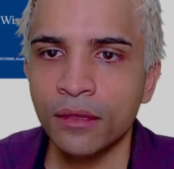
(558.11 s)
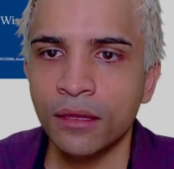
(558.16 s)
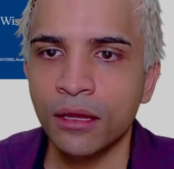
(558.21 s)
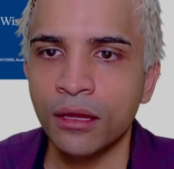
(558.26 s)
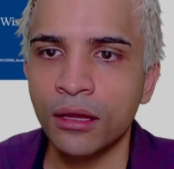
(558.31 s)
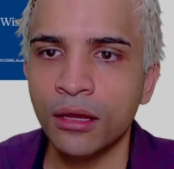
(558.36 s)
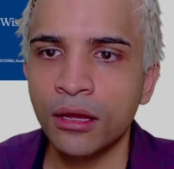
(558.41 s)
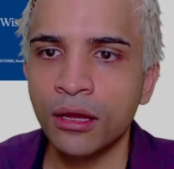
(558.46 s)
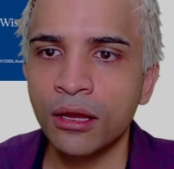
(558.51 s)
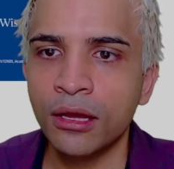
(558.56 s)

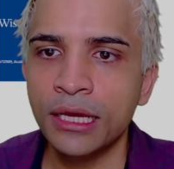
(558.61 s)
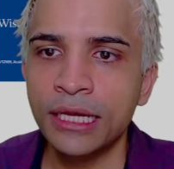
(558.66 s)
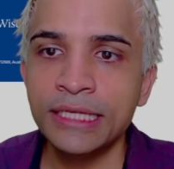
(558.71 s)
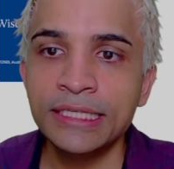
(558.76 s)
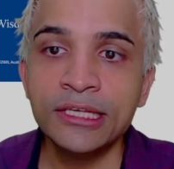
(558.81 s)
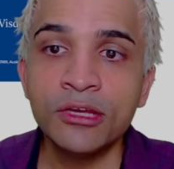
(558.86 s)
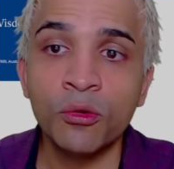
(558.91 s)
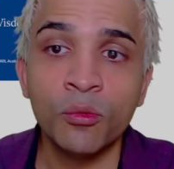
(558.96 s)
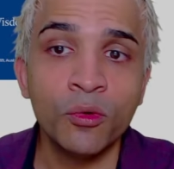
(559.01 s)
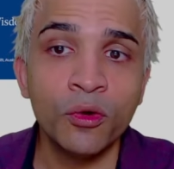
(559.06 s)
Euh, et il
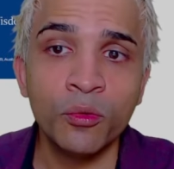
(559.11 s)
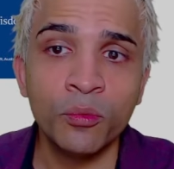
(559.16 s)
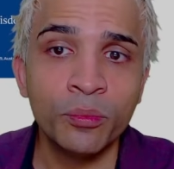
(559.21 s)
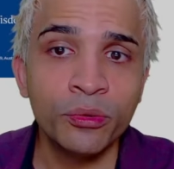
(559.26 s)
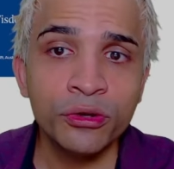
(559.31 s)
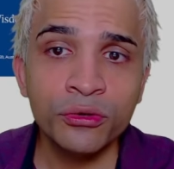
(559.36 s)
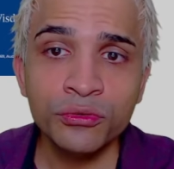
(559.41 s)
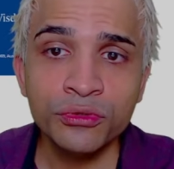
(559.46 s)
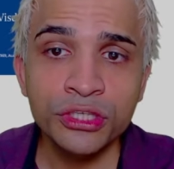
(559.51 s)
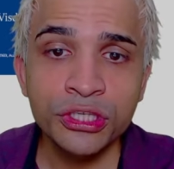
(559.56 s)
dit qu'on
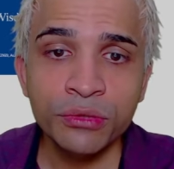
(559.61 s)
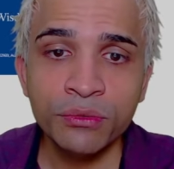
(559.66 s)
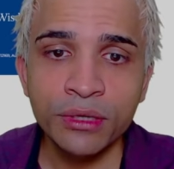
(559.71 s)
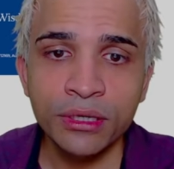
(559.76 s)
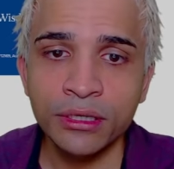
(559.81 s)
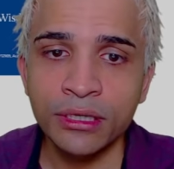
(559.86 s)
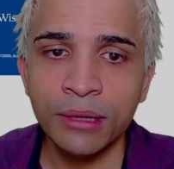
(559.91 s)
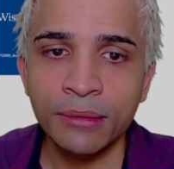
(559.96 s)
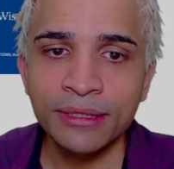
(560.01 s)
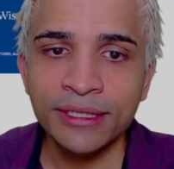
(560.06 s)
peut continuer, hein.
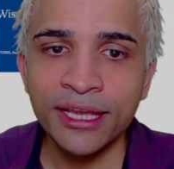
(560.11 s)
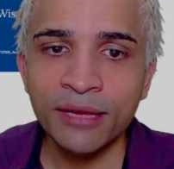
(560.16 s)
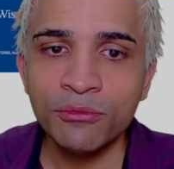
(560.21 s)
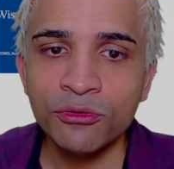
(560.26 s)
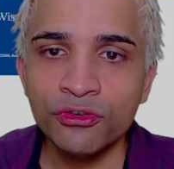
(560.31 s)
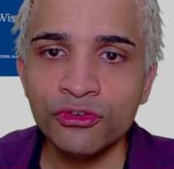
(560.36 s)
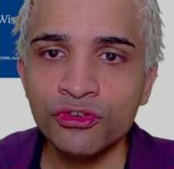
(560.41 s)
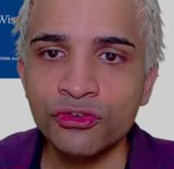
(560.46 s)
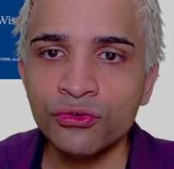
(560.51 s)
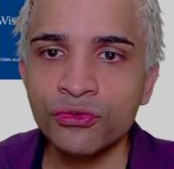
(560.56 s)
il y a
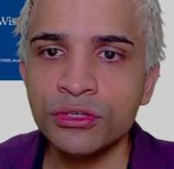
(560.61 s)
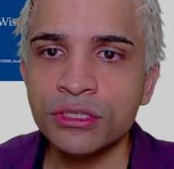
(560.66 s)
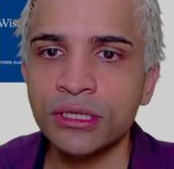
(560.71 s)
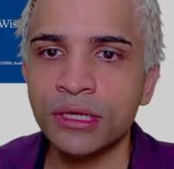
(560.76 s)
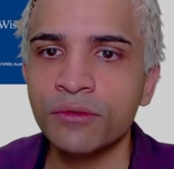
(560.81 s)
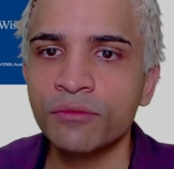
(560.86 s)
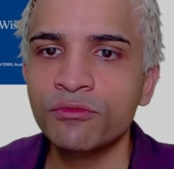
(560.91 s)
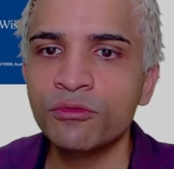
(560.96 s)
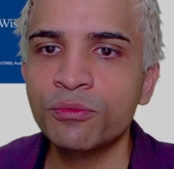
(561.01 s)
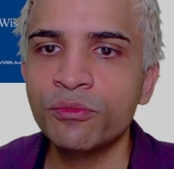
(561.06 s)
tellement de choses,
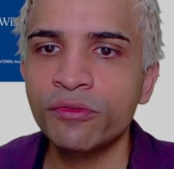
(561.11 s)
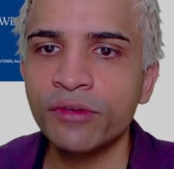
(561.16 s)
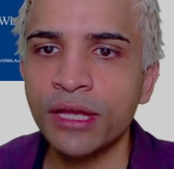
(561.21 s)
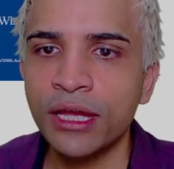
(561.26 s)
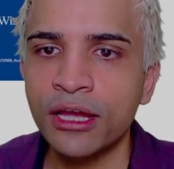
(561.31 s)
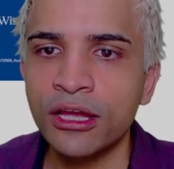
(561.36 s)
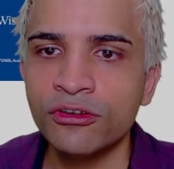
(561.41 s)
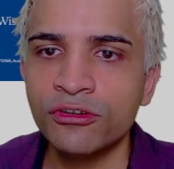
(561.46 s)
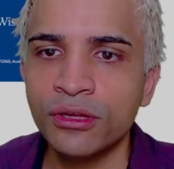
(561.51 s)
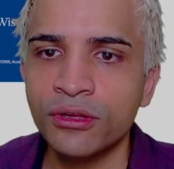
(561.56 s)
vous pouvez
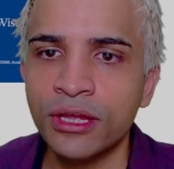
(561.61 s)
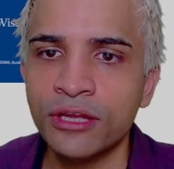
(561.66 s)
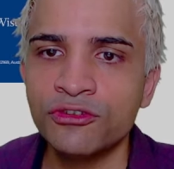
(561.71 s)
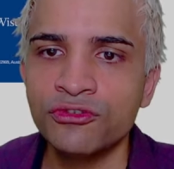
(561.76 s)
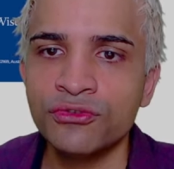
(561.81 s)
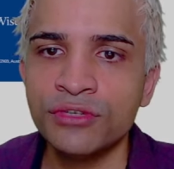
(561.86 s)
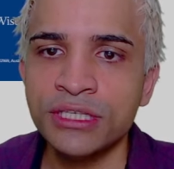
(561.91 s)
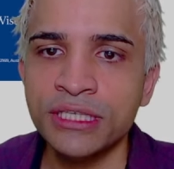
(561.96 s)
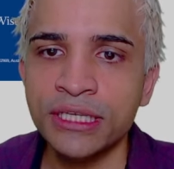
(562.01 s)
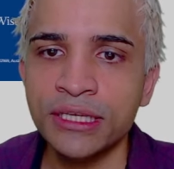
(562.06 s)

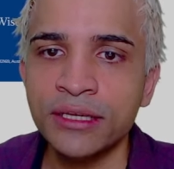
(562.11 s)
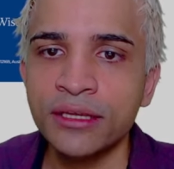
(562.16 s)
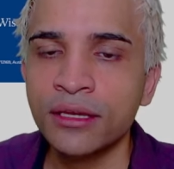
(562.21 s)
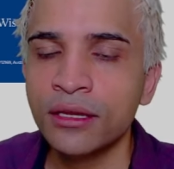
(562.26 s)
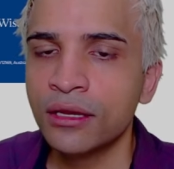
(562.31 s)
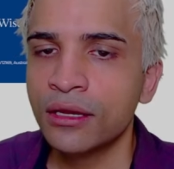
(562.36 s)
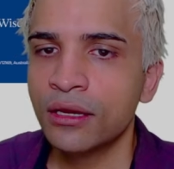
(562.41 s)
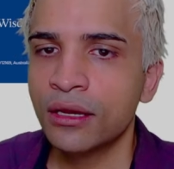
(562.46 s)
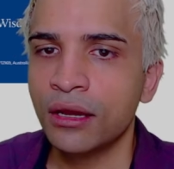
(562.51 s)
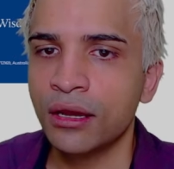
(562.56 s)
ajuster
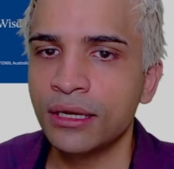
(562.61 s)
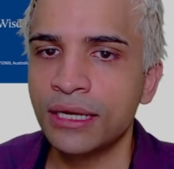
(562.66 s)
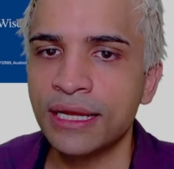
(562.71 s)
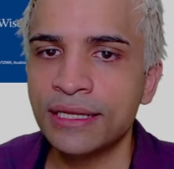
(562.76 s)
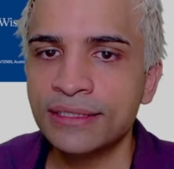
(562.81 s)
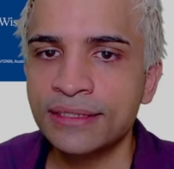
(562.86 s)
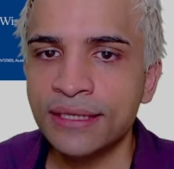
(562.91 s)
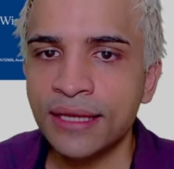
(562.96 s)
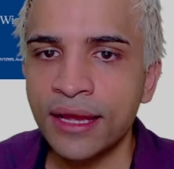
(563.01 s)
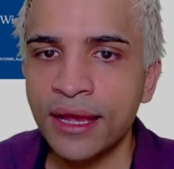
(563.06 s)
euh, la
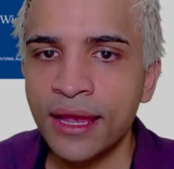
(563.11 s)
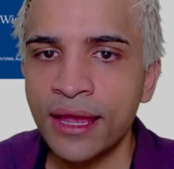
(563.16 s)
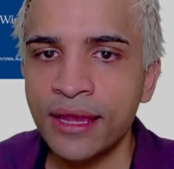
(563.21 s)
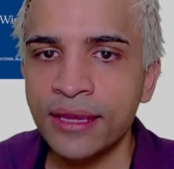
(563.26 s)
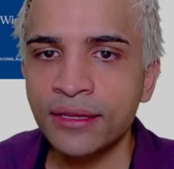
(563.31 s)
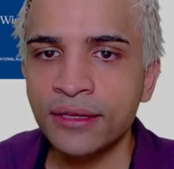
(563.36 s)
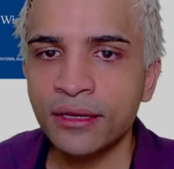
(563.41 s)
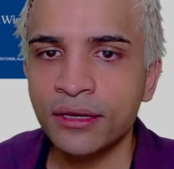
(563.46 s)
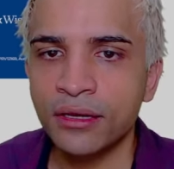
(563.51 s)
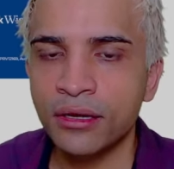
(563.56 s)

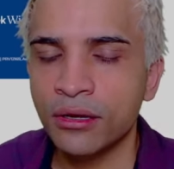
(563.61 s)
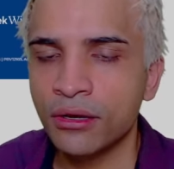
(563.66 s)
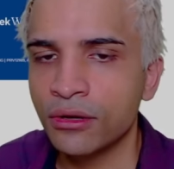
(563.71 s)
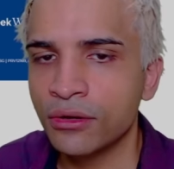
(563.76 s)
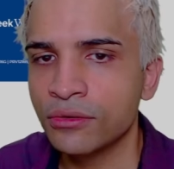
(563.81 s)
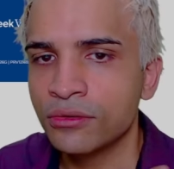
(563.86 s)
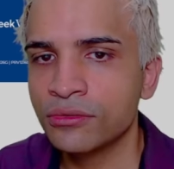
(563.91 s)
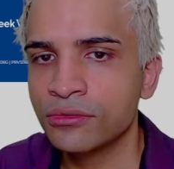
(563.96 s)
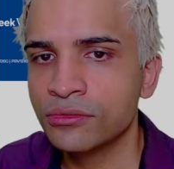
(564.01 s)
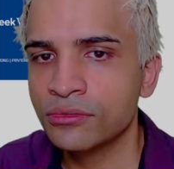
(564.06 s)
taille,
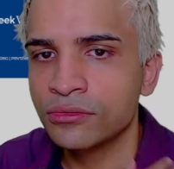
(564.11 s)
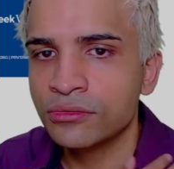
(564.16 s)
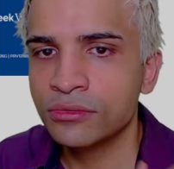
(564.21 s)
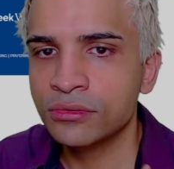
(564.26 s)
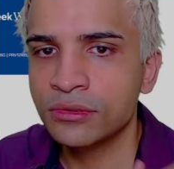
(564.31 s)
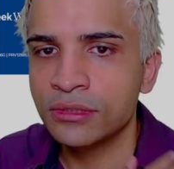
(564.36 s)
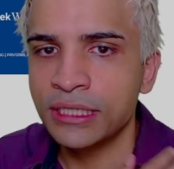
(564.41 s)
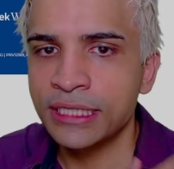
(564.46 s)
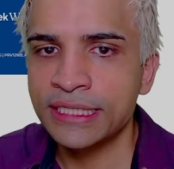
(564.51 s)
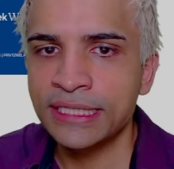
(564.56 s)
euh,
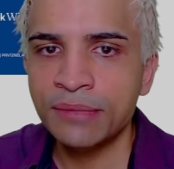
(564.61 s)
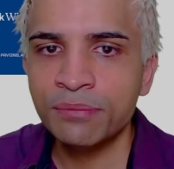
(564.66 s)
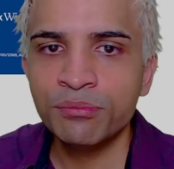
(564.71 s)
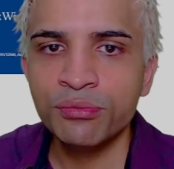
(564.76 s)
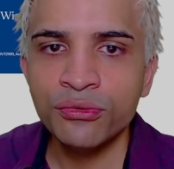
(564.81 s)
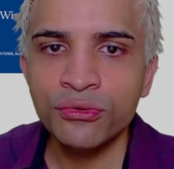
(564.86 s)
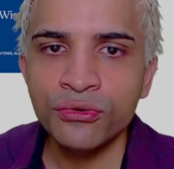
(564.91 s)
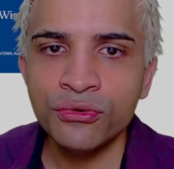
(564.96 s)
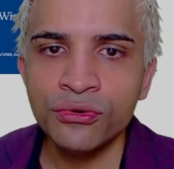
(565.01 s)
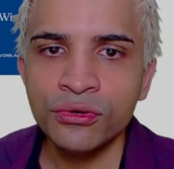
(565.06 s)
les
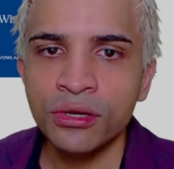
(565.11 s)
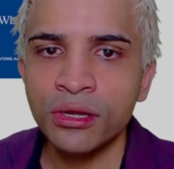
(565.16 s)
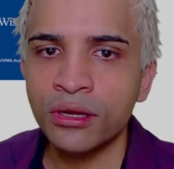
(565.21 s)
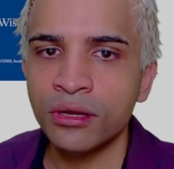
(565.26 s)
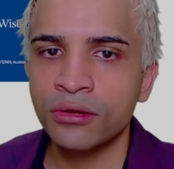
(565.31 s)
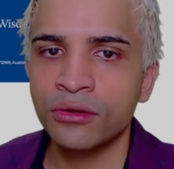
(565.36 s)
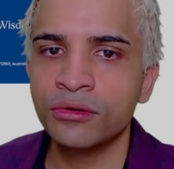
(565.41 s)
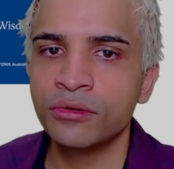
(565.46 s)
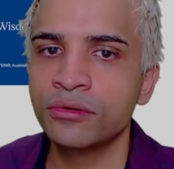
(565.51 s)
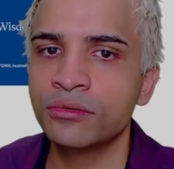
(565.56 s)
épaules,
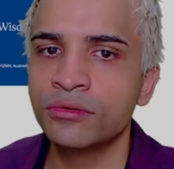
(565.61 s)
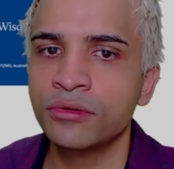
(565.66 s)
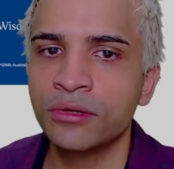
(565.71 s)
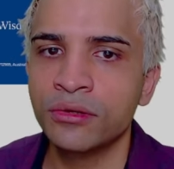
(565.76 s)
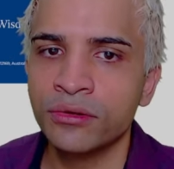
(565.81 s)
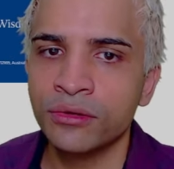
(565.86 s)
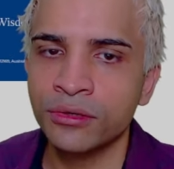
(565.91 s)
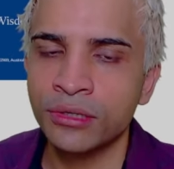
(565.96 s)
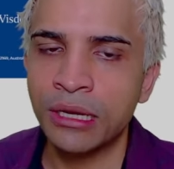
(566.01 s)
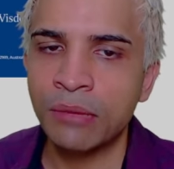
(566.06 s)

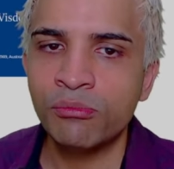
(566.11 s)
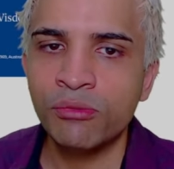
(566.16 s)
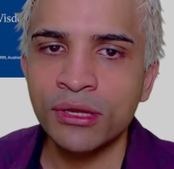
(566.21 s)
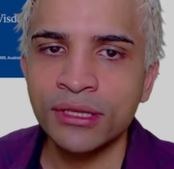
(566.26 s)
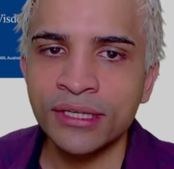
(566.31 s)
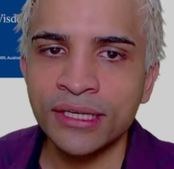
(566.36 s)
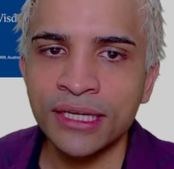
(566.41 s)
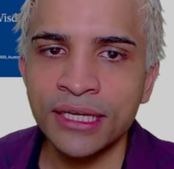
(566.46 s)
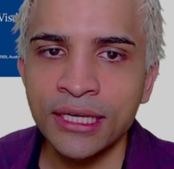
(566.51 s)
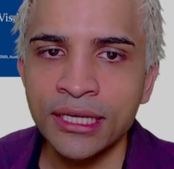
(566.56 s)
la
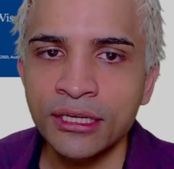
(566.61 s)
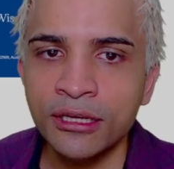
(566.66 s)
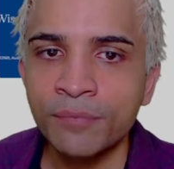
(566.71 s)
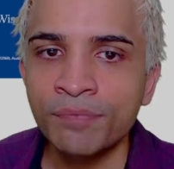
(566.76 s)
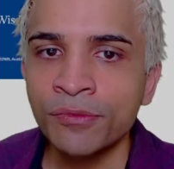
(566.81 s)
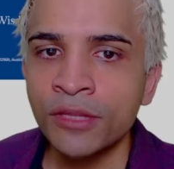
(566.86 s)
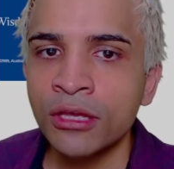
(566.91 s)
poitrine.